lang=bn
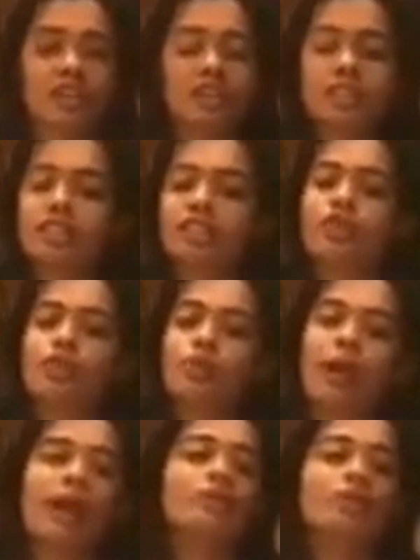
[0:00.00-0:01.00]
সেটা যেন
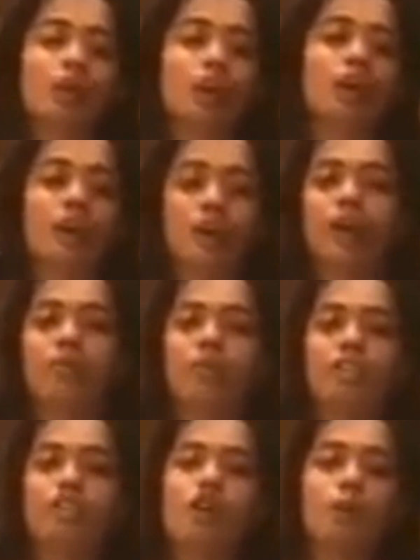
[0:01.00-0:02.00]
ব্যর্থ না হয়
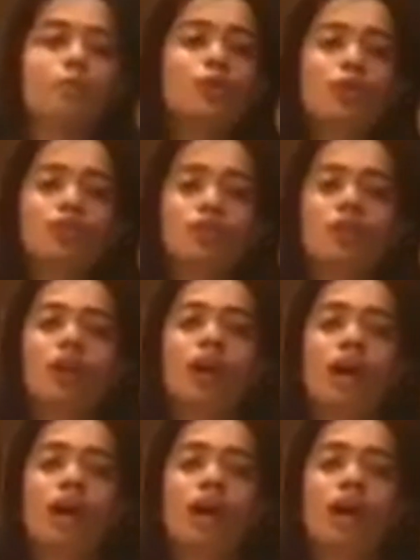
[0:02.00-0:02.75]
আমাদের স্বপ্নটা যেন